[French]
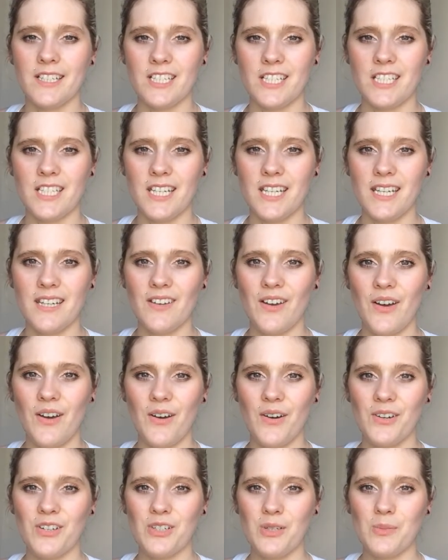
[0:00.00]
J'ai
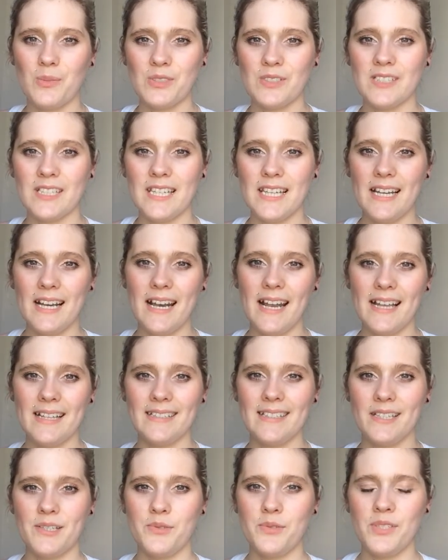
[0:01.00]
euh, commandé
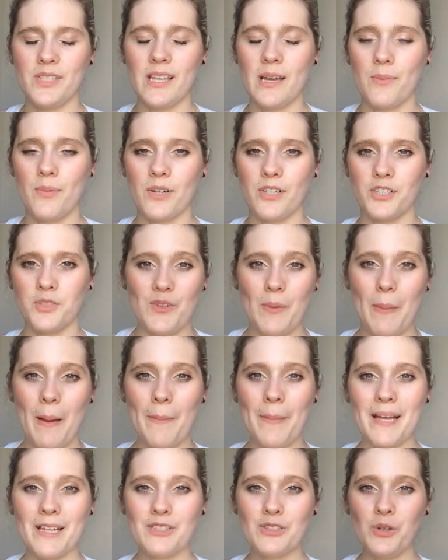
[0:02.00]
la dégustabox. Je vais
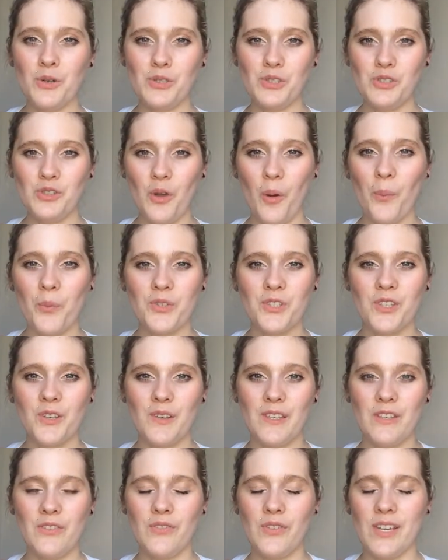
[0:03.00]
pas perdre trop de temps parce
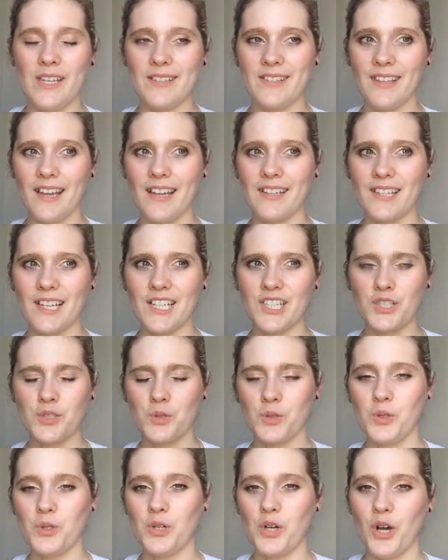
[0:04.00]
qu'il fait très très
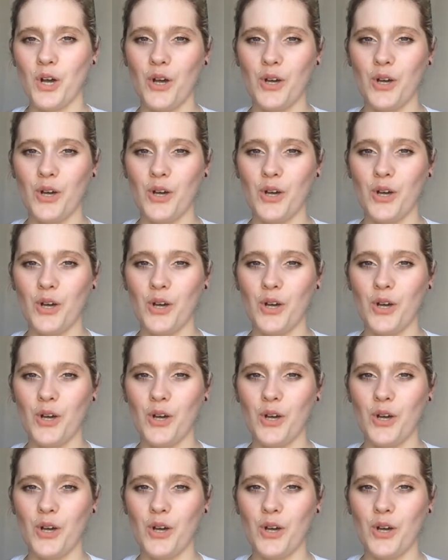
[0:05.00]
chaud.